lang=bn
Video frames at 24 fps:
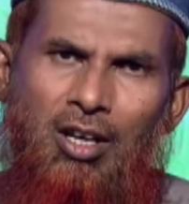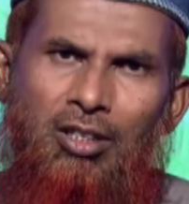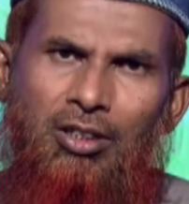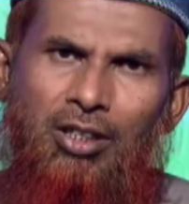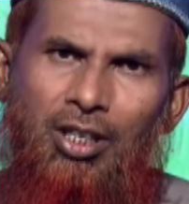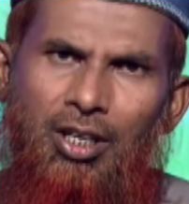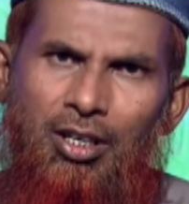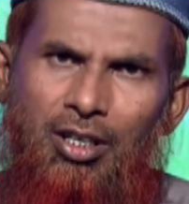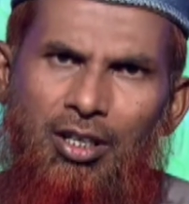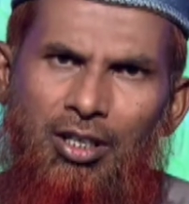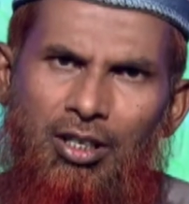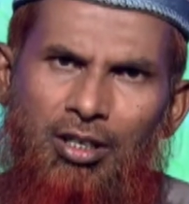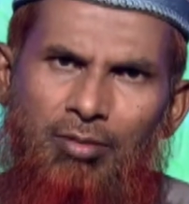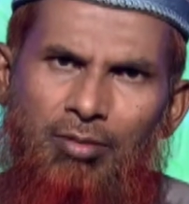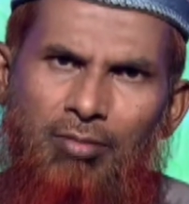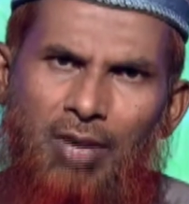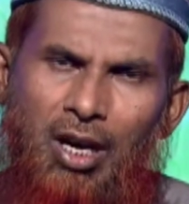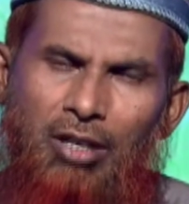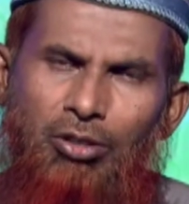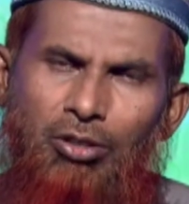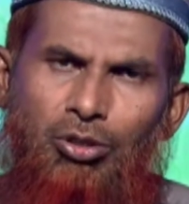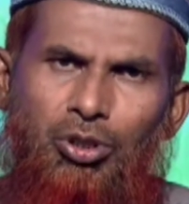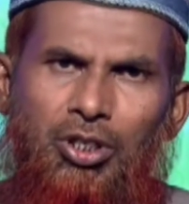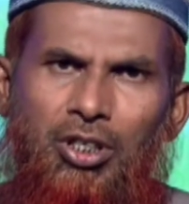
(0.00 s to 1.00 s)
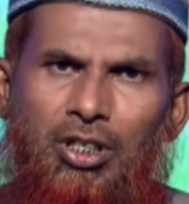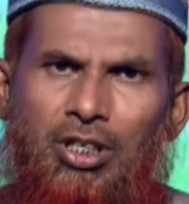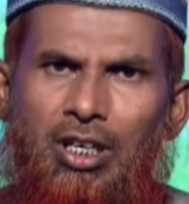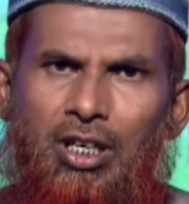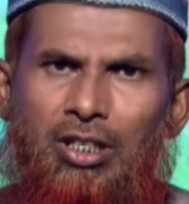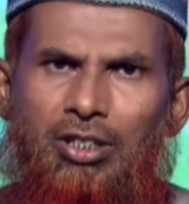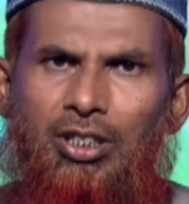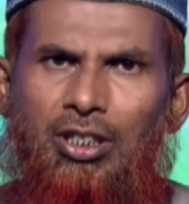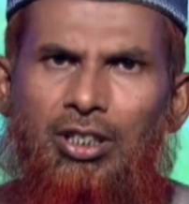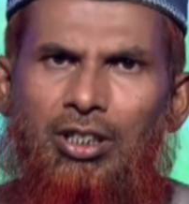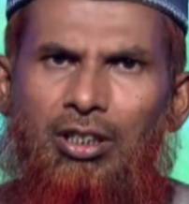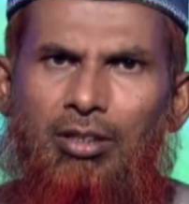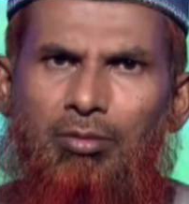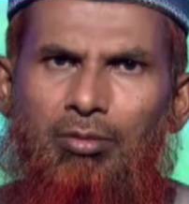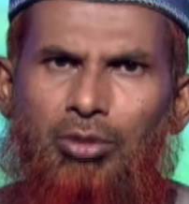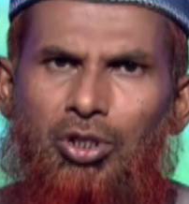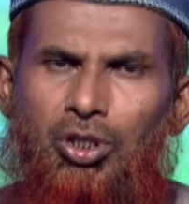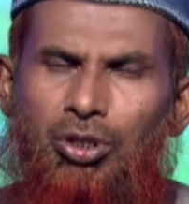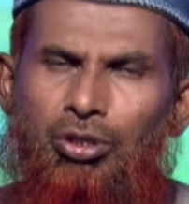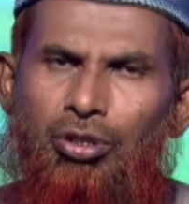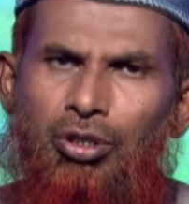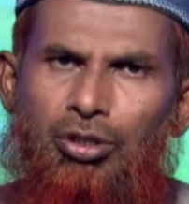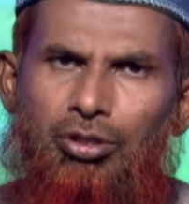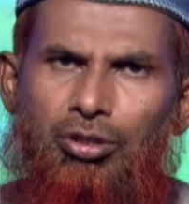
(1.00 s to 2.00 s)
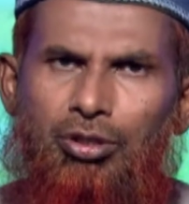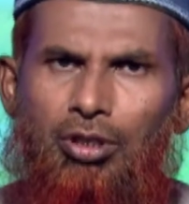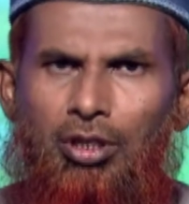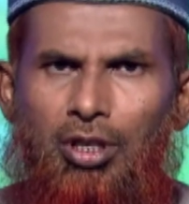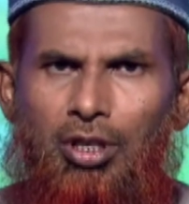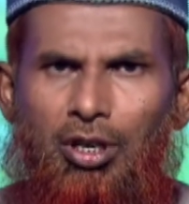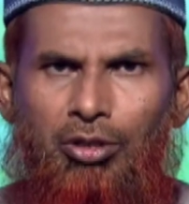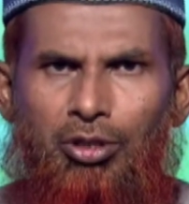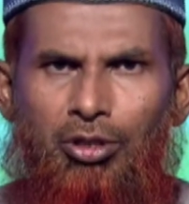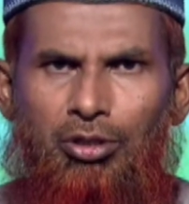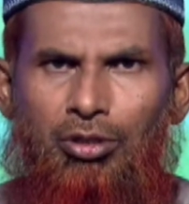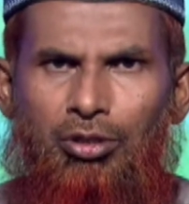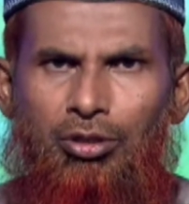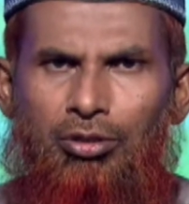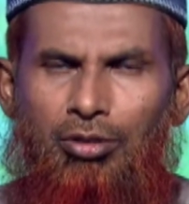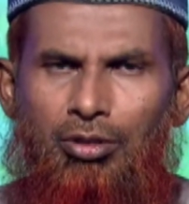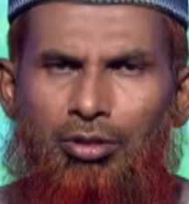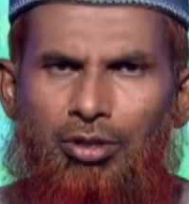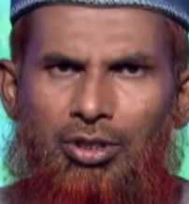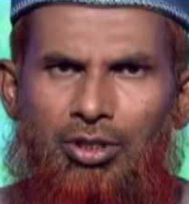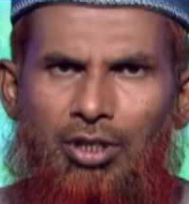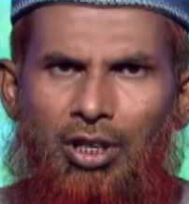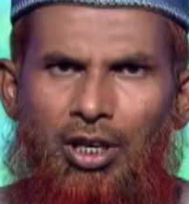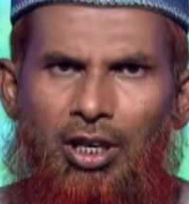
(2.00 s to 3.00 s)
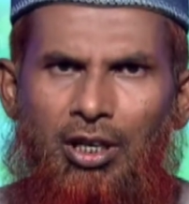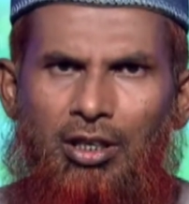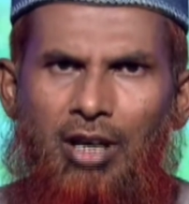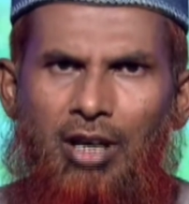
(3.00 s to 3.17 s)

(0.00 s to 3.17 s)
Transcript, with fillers: তিনি মানুষের কাছে বিশ্বস্ততা অর্জন করেছিলেন